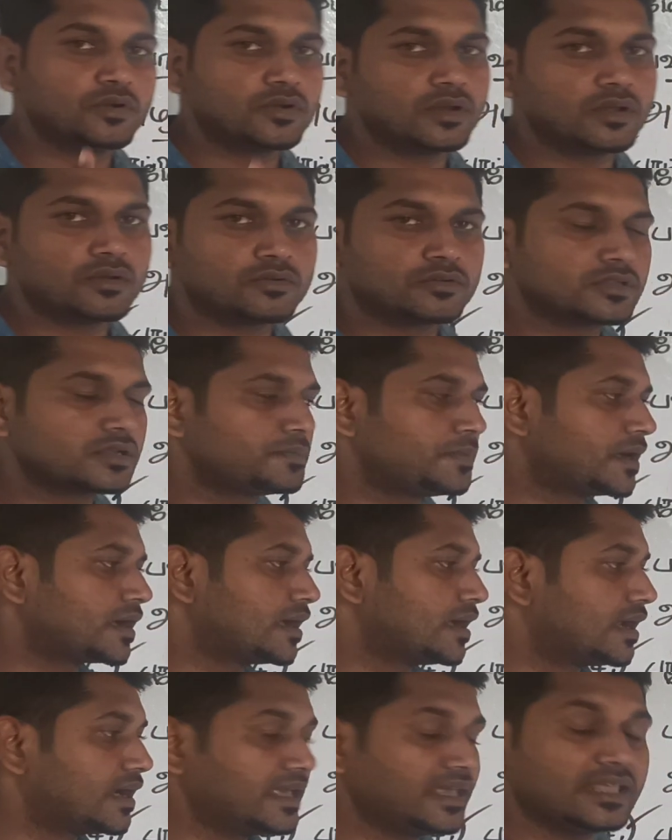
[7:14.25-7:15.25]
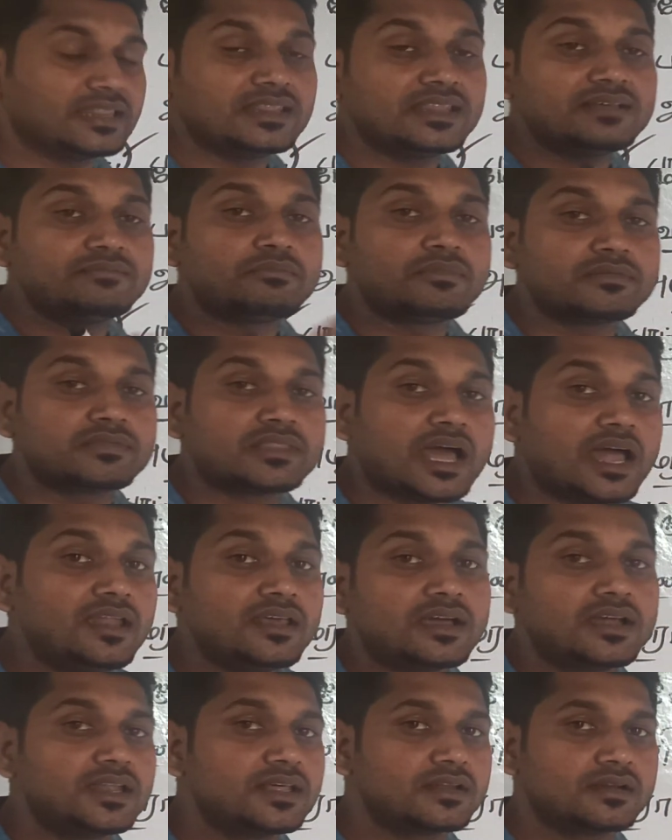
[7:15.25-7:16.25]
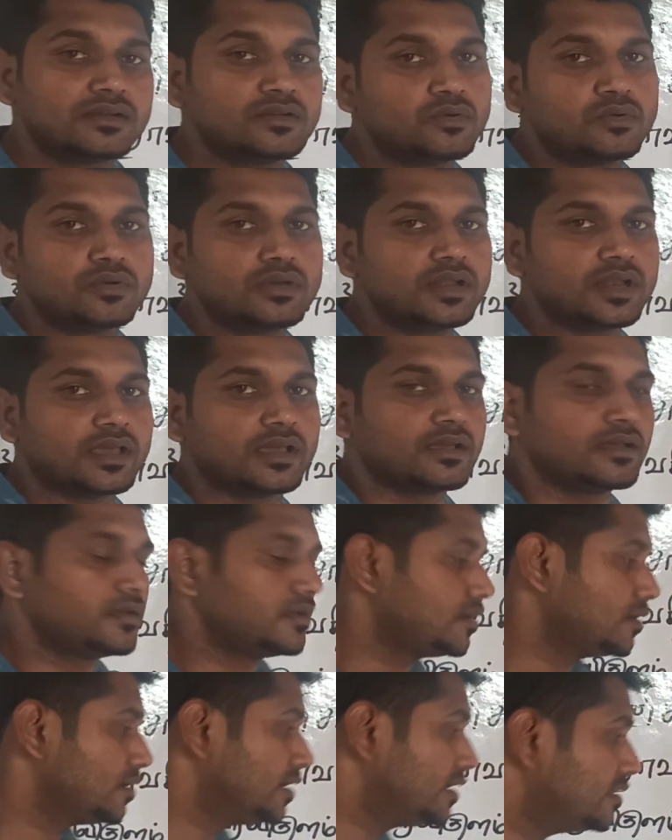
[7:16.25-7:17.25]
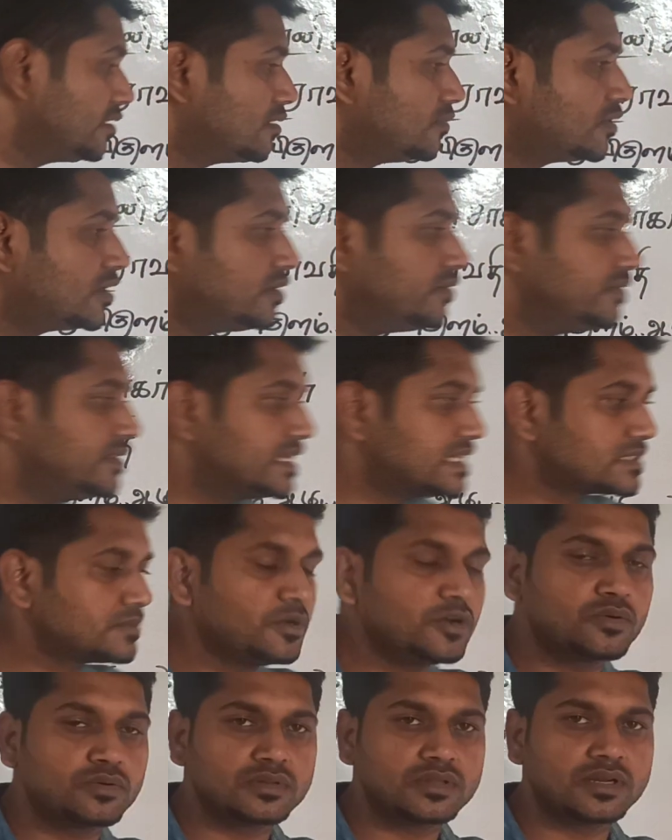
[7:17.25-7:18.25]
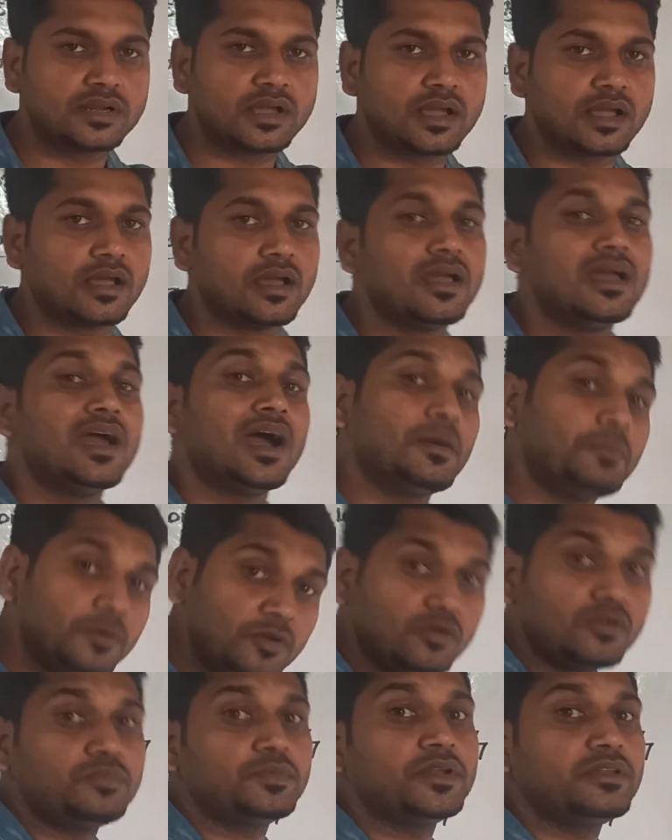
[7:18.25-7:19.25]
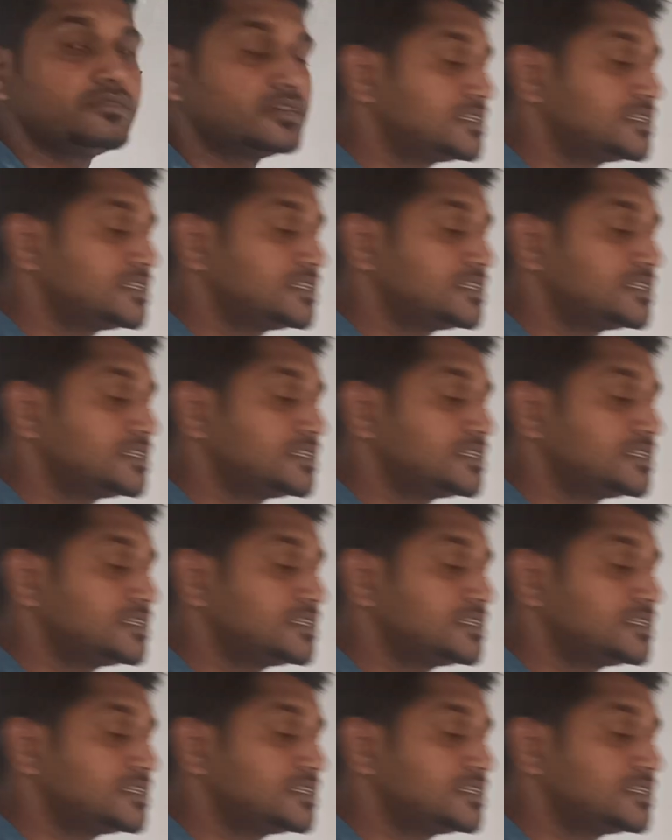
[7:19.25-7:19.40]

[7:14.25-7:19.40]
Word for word: புக்கில் கொடுத்துருப்பாங்க ஆனால் எந்த தாலுக்காவில் இருக்குதுன்னு கொடுக்கல இதுக்கு மட்டும் வித்தியாசமாக கொடுத்துருக்காங்க அப்போ நோட் பண்ணி